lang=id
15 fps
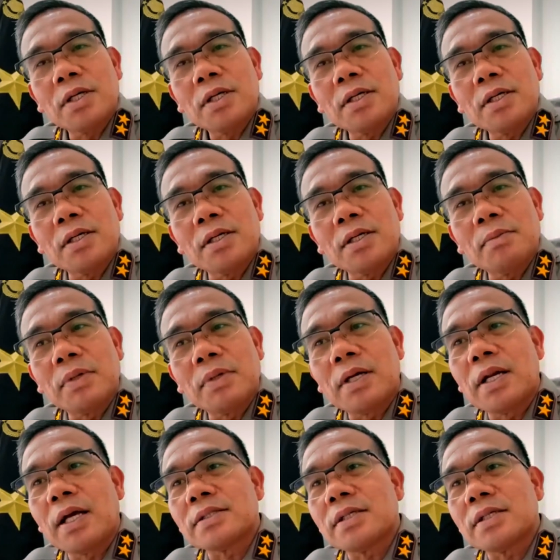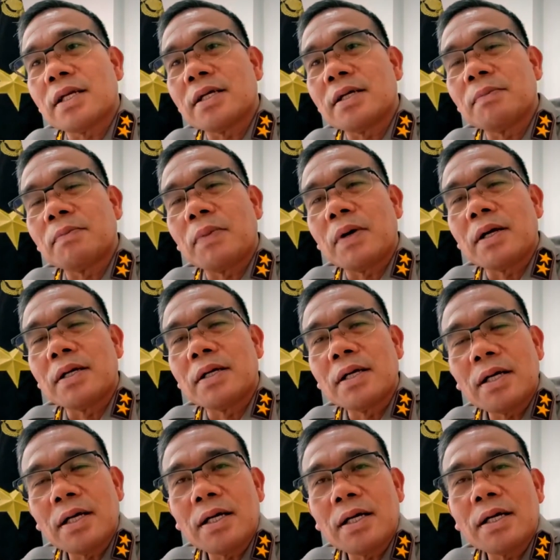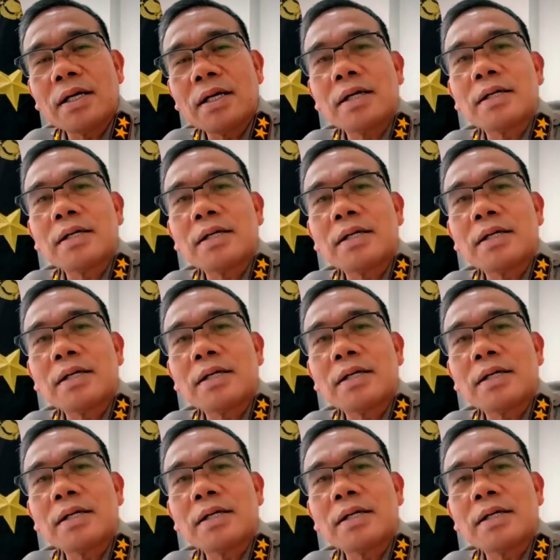uh, berdasar kepada